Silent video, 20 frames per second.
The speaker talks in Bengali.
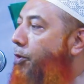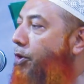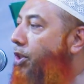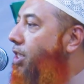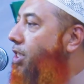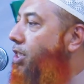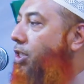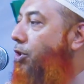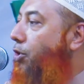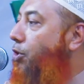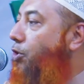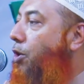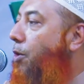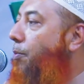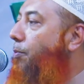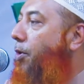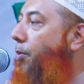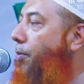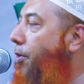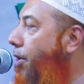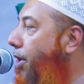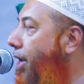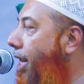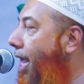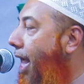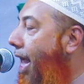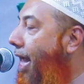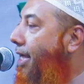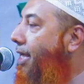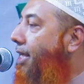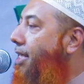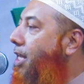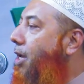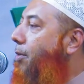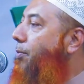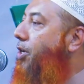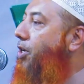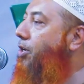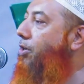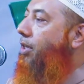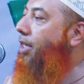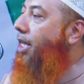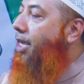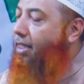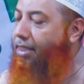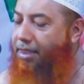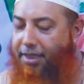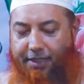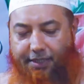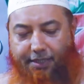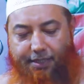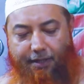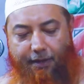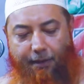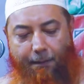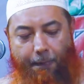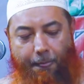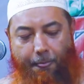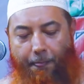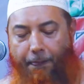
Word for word: প্রতিষ্ঠিত সম্ভব হয় না আকিদা ভিন্নতা এসে গেছে